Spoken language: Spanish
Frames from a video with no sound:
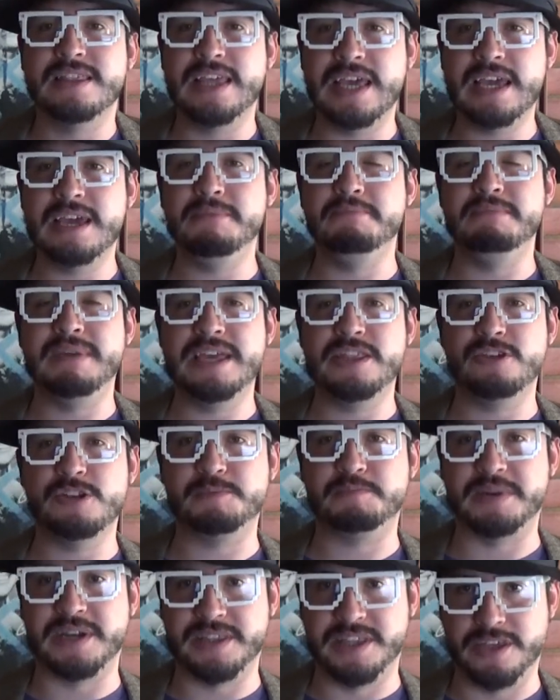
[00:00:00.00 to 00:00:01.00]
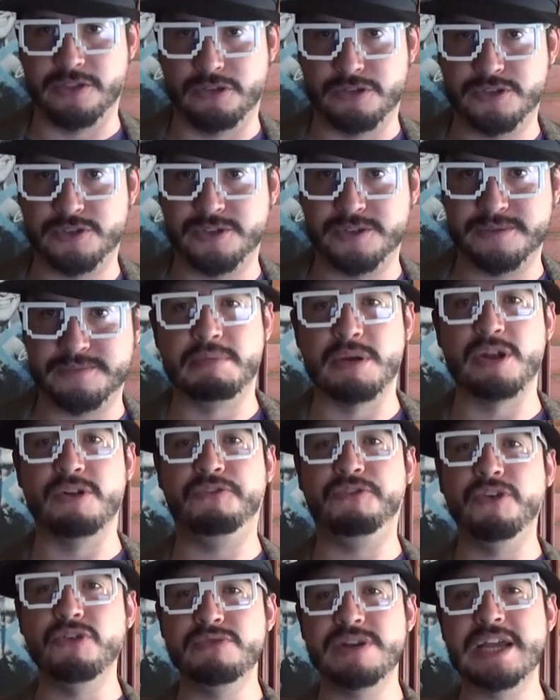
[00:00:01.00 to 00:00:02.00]
de medios perdidos. Pero
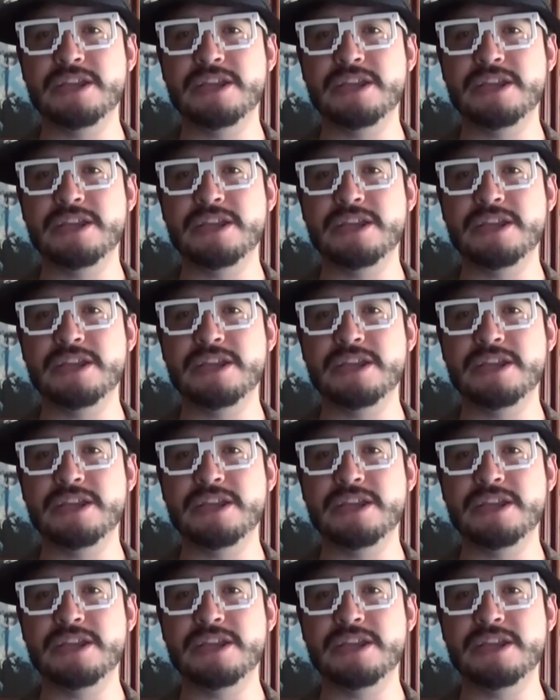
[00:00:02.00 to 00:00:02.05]
fue un